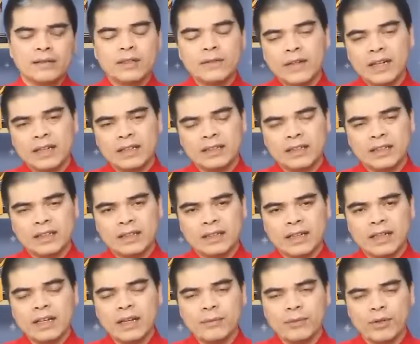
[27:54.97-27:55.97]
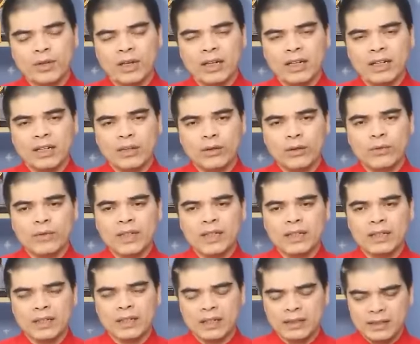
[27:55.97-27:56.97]
như vậy là gì cách làm đó là để quý
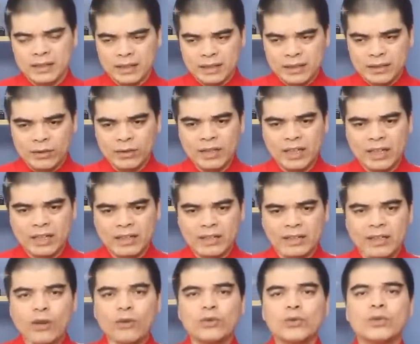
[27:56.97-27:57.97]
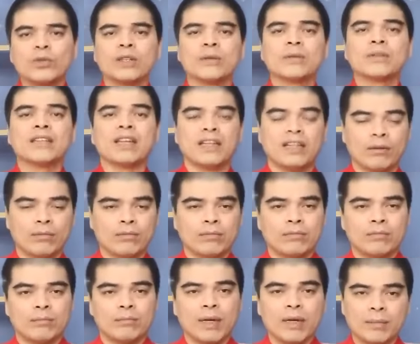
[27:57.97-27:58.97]
vị là gì có thể thâu thu thêm cái tài lộc
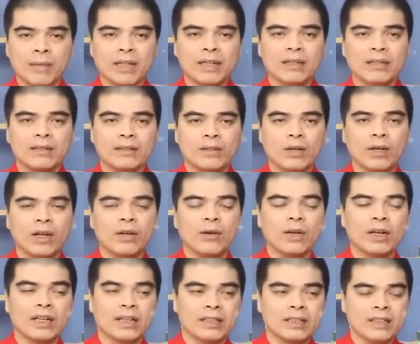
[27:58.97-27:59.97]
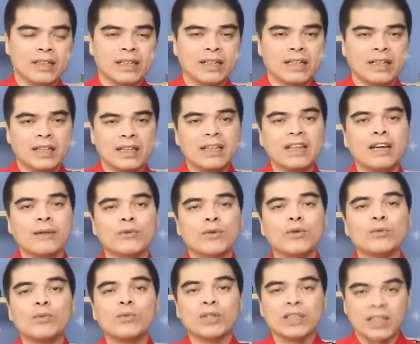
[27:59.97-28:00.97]
may mắn đó là gọi là cái cách
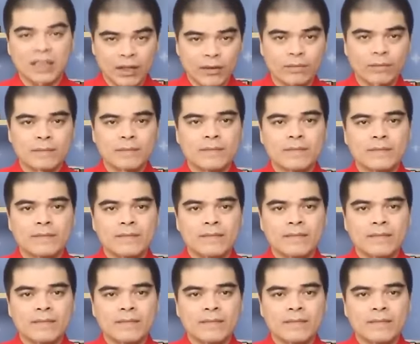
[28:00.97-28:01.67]
làm hũ muối tài lộc